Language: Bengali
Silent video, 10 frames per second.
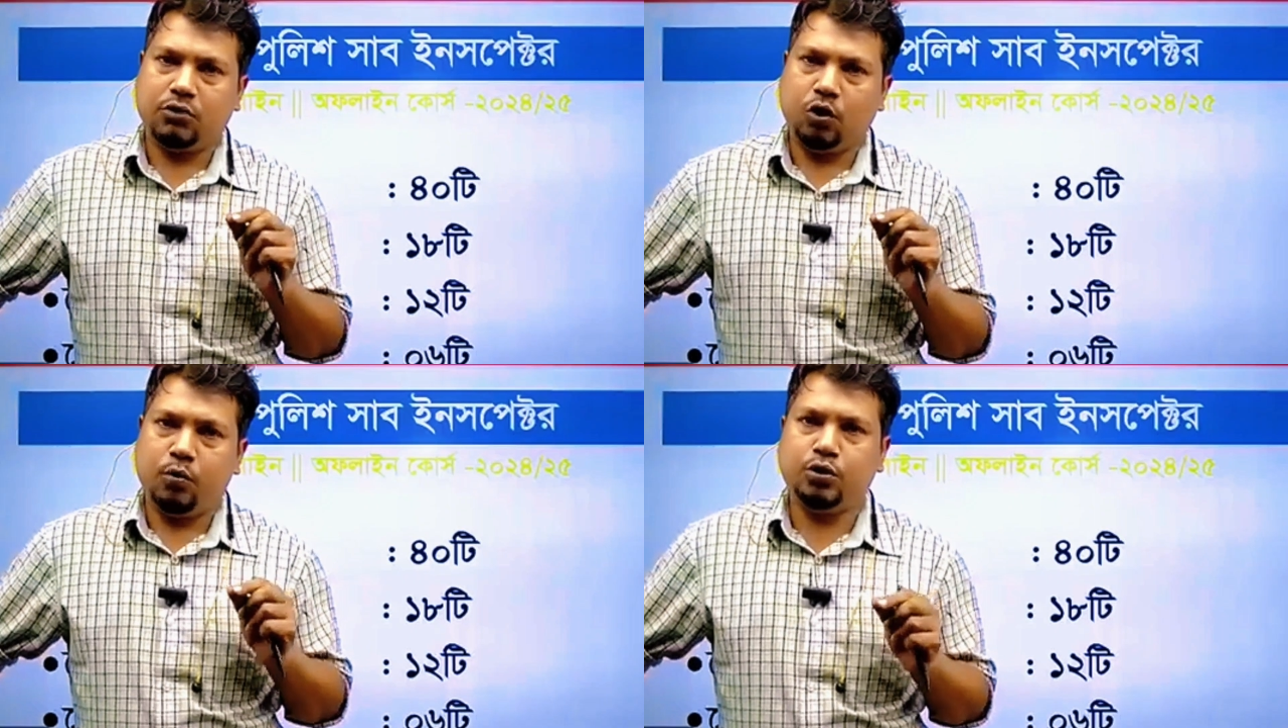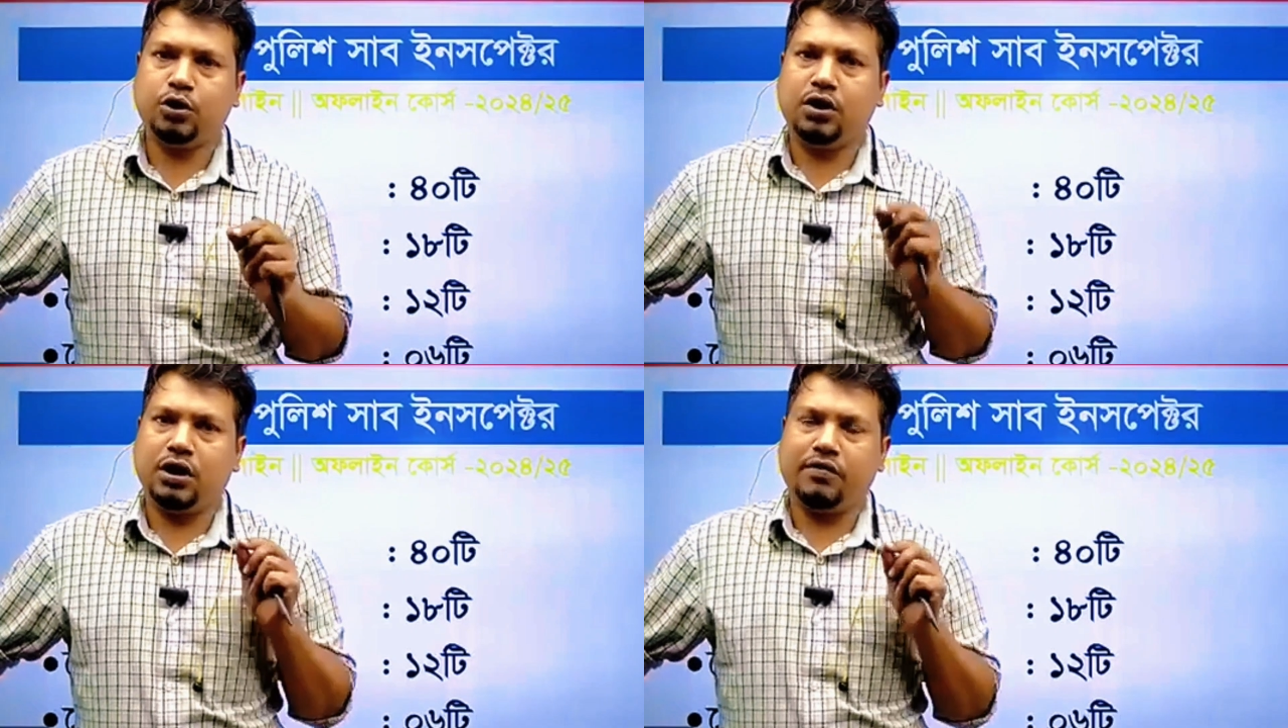
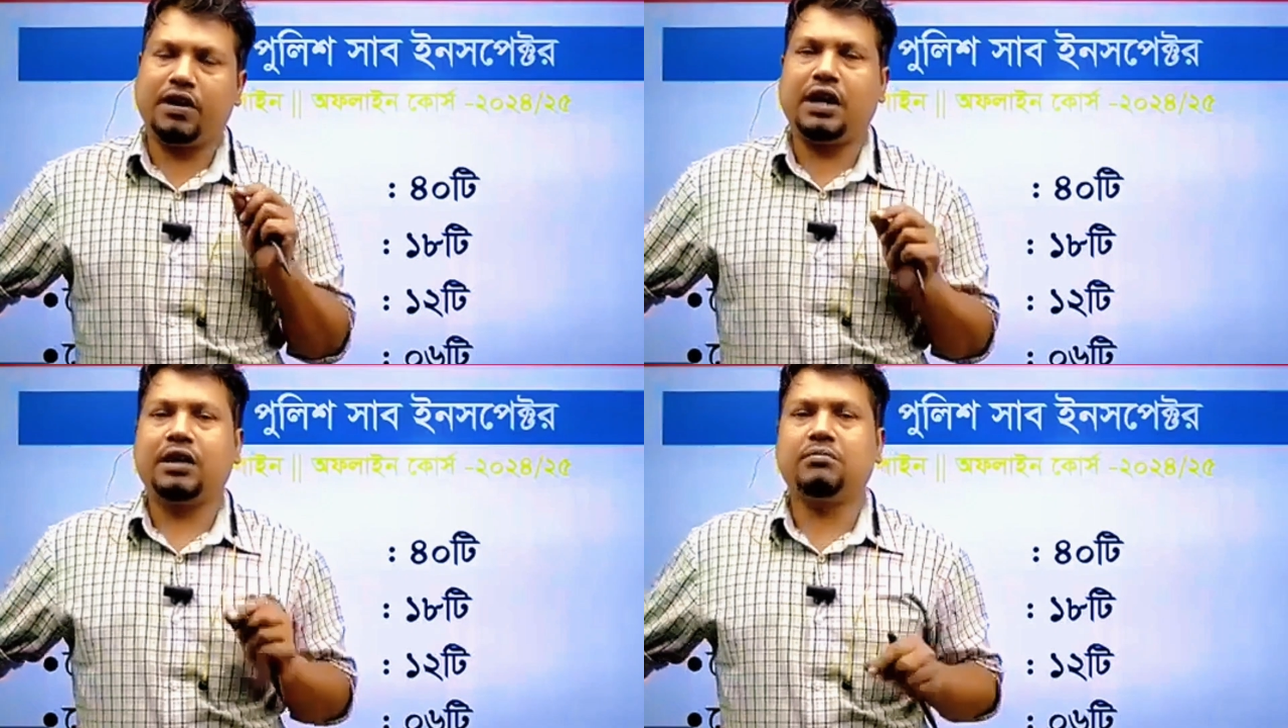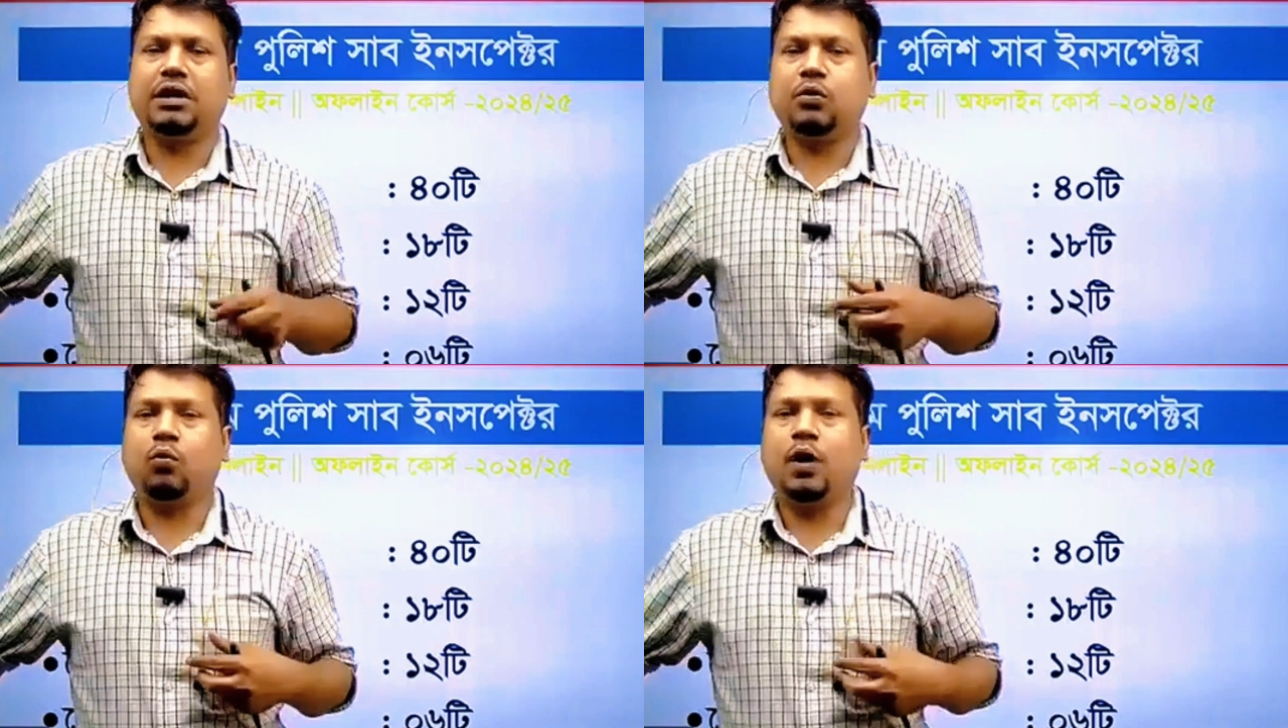অবশ্যই আপনারা
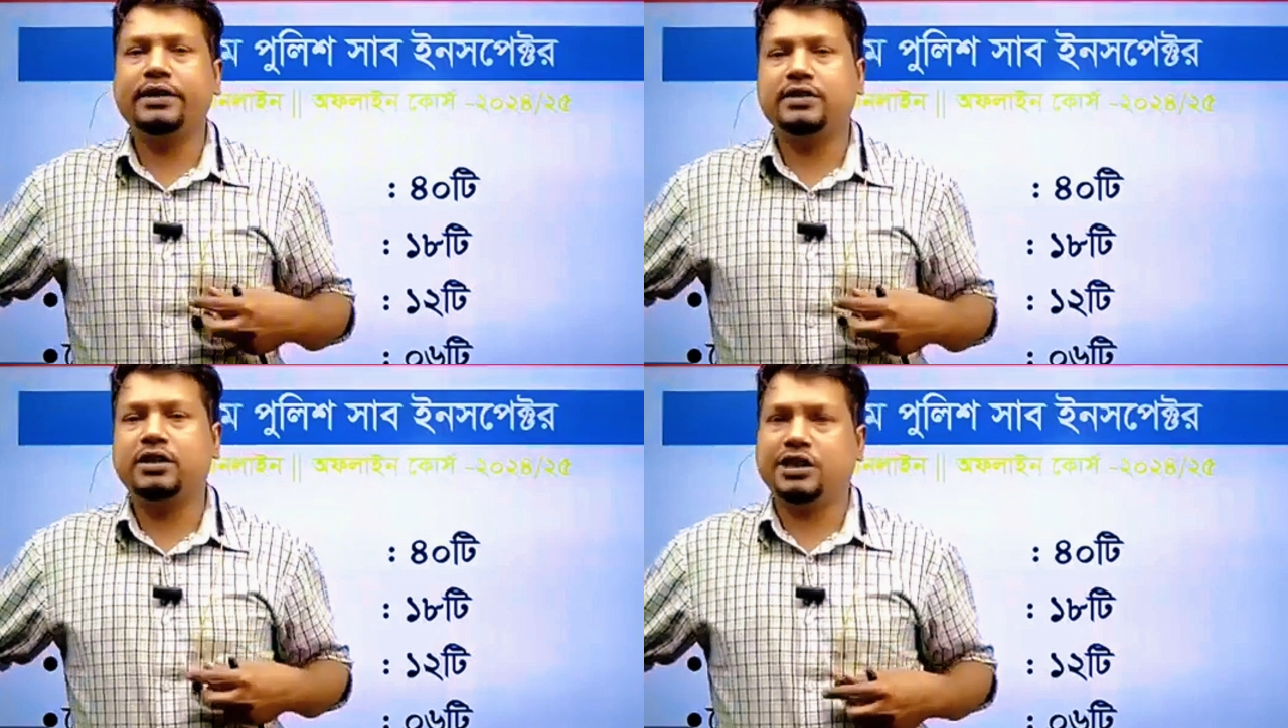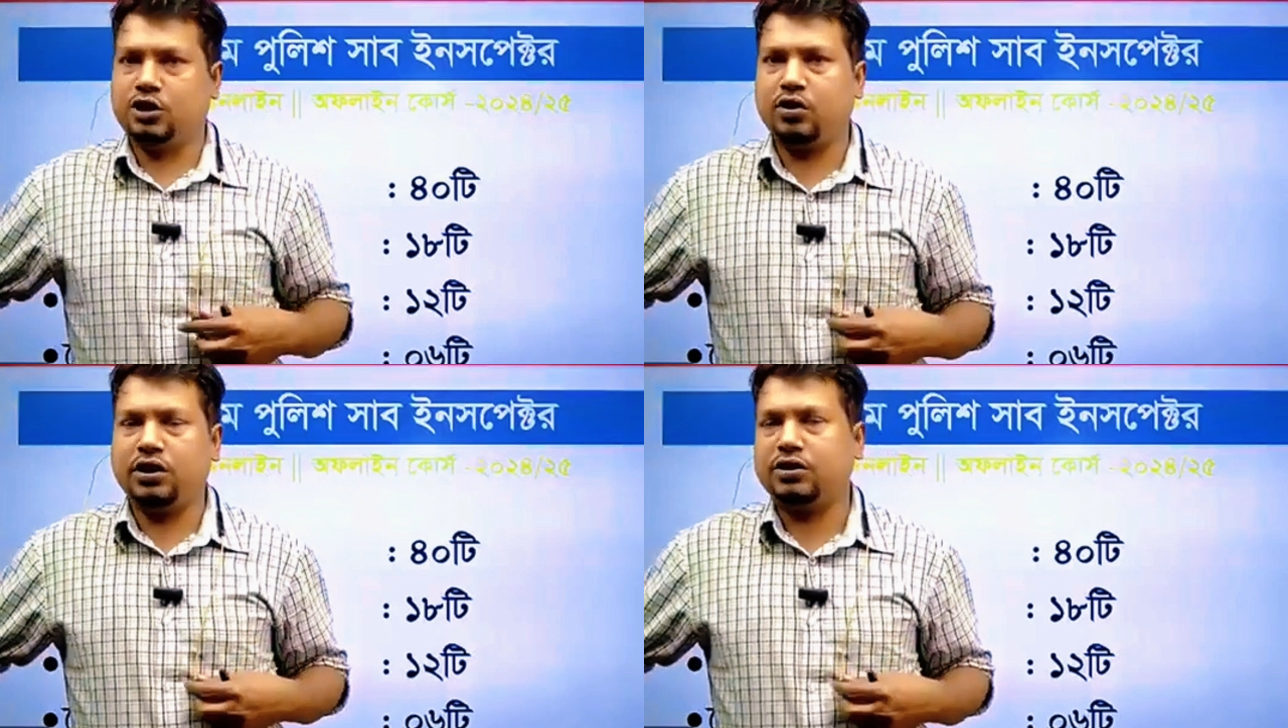ওয়াইজ
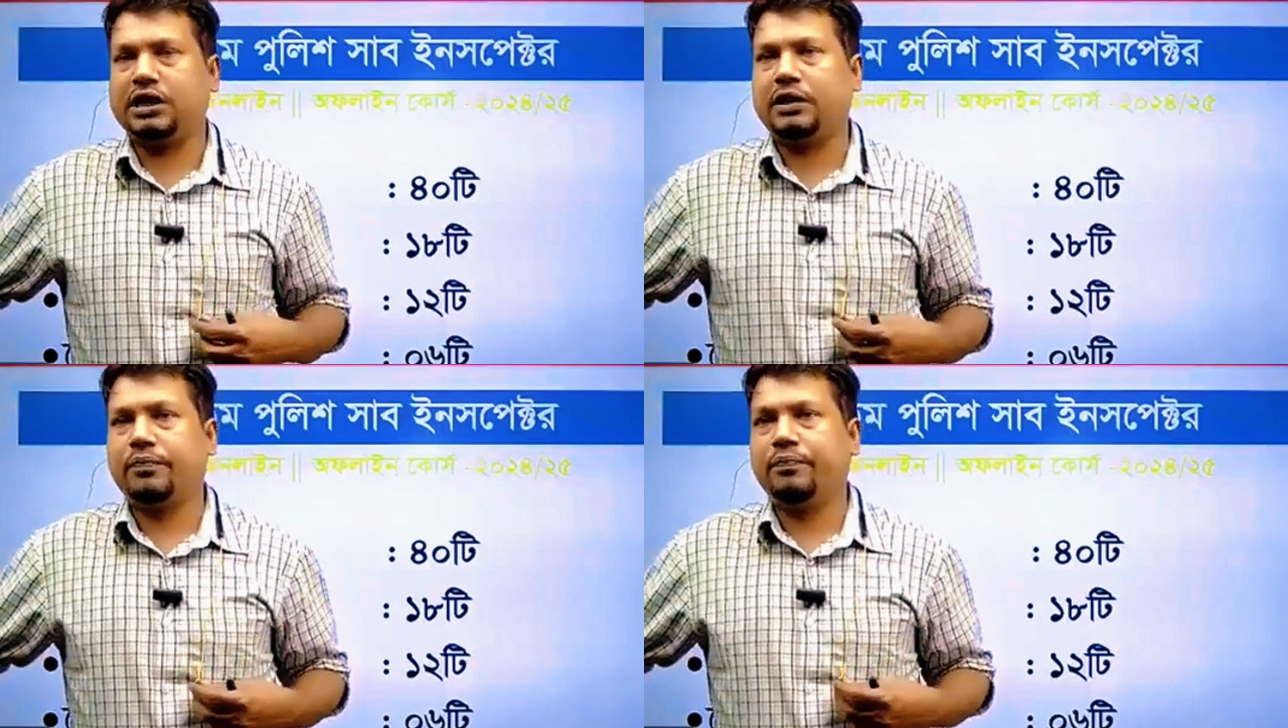ডিসিশন নিচ্ছেন